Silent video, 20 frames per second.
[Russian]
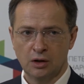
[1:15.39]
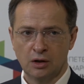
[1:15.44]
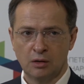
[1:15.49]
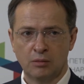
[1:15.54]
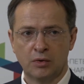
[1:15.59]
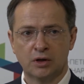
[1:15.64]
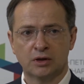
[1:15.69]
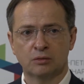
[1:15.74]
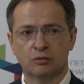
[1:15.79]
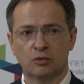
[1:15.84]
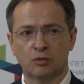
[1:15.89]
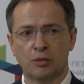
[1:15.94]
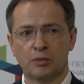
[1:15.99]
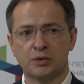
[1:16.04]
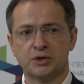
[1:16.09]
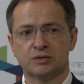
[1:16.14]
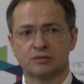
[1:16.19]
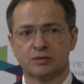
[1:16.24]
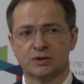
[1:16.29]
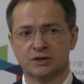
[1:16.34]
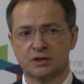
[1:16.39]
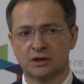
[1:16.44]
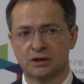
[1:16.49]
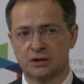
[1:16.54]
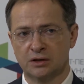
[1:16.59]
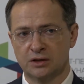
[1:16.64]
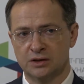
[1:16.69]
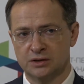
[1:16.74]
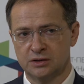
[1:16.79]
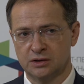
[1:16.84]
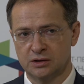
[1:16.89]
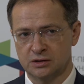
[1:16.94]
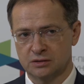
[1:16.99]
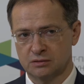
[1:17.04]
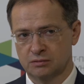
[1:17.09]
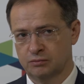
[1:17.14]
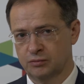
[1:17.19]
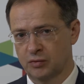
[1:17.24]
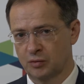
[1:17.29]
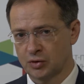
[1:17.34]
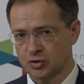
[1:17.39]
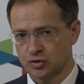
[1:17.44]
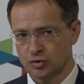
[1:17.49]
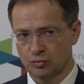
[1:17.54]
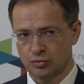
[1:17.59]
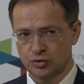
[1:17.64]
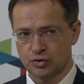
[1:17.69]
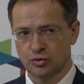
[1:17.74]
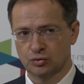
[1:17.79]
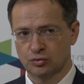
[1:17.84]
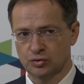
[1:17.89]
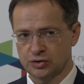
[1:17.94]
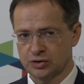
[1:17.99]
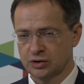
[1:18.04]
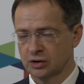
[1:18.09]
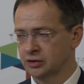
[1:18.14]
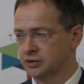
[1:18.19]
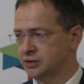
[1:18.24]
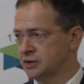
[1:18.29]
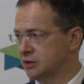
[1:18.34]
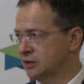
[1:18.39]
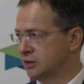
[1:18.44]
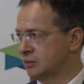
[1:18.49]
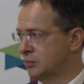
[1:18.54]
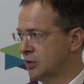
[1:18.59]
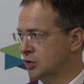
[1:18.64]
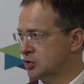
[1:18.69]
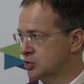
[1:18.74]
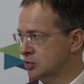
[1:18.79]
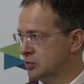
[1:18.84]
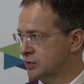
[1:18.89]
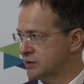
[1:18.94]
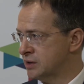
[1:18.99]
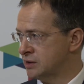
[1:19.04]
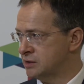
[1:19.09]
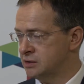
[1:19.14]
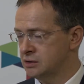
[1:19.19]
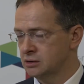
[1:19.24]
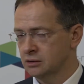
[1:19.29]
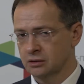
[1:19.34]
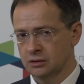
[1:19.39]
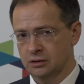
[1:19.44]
Поэтому общество знания здесь, по большому счету, сдел, делает большой задел.